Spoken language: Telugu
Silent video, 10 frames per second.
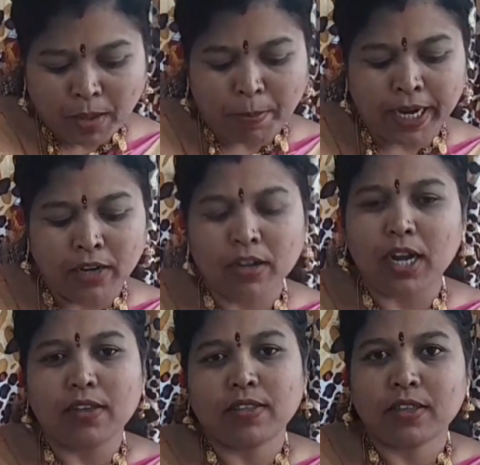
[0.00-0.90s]
మా ఇంట్లో
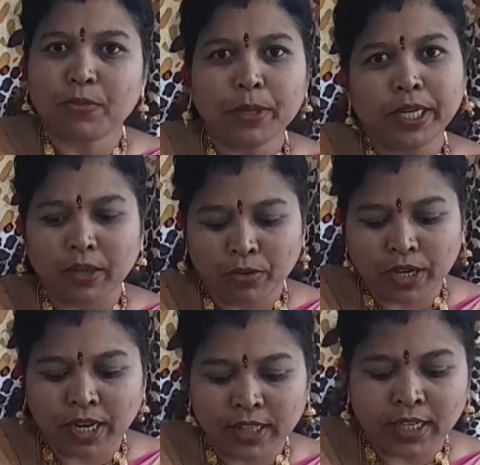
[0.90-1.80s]
కాస్త స్వీట్
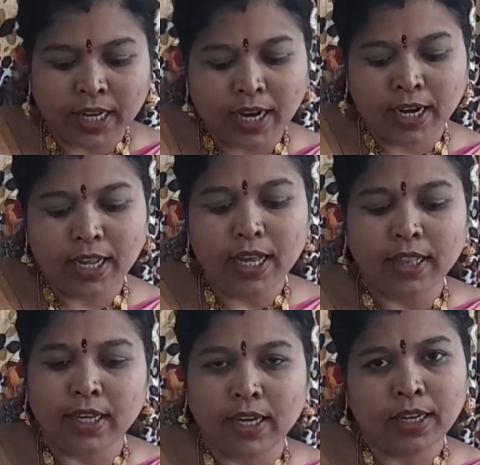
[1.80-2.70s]
ఎక్కువగానే తింటారండి
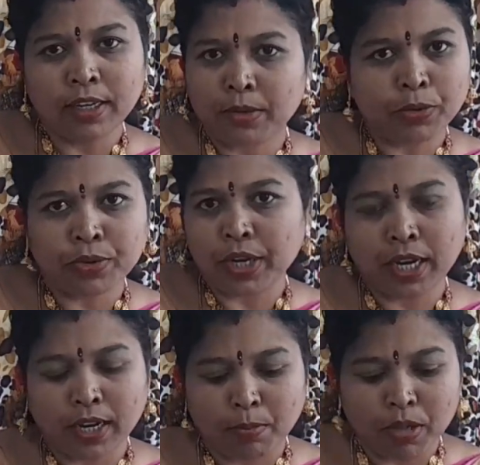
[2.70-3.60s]
అందుకనే నేను
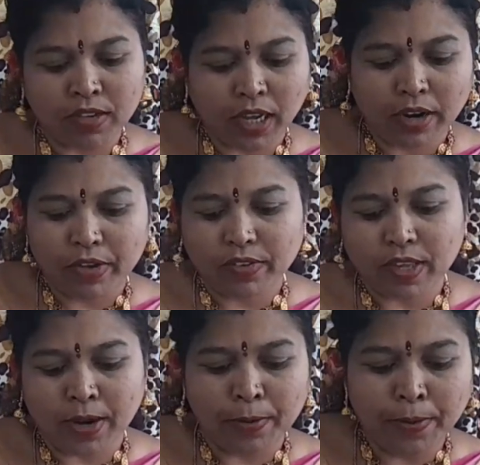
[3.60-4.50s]
మూడున్నర కప్పులు చక్కెర
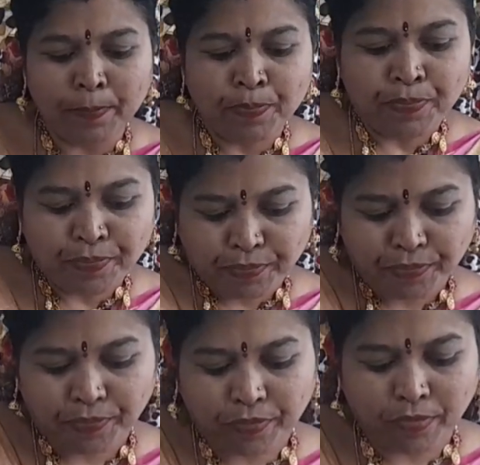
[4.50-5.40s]
వేసాను
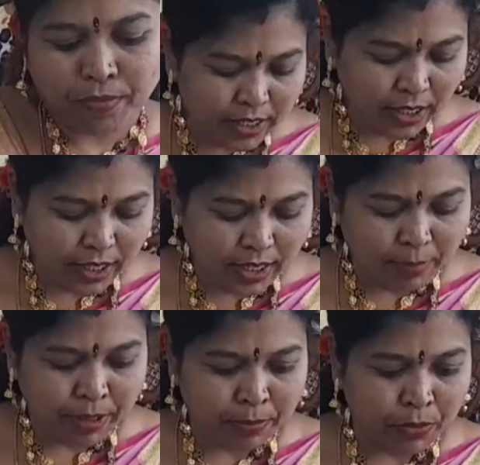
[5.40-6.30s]
ఇక
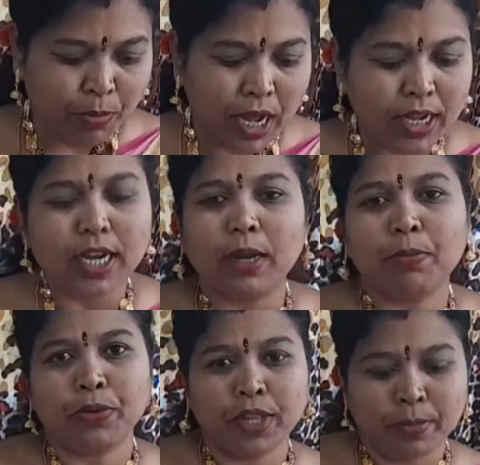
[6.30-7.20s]
మనము బాగా
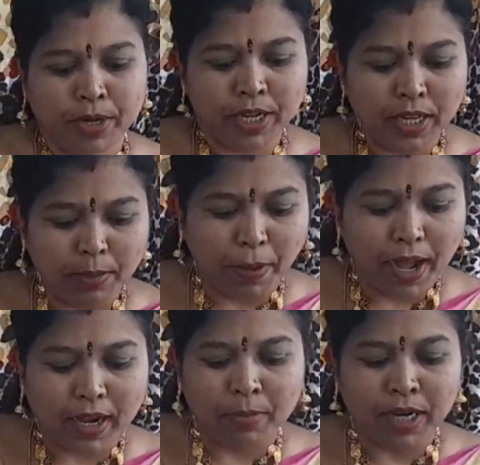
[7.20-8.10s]
కలుపుకుందామండి
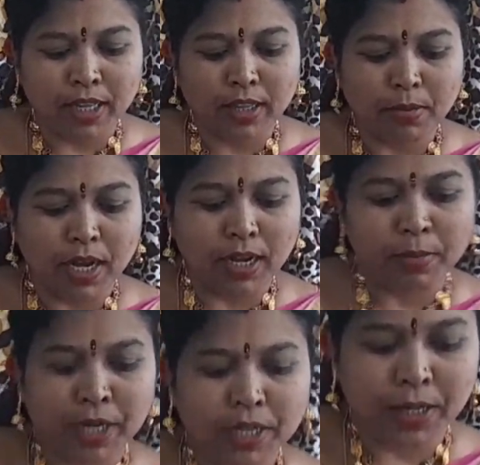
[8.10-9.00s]
పాకం అనేది
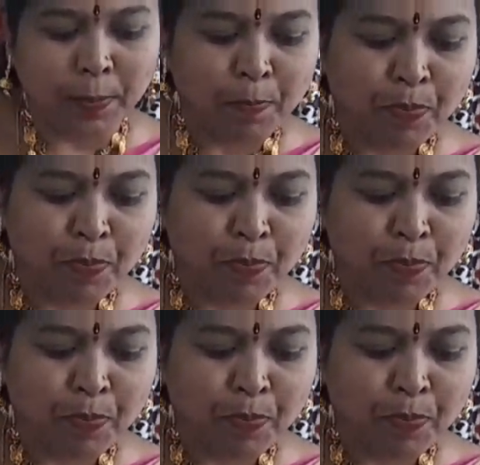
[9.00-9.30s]
బాగా మనకి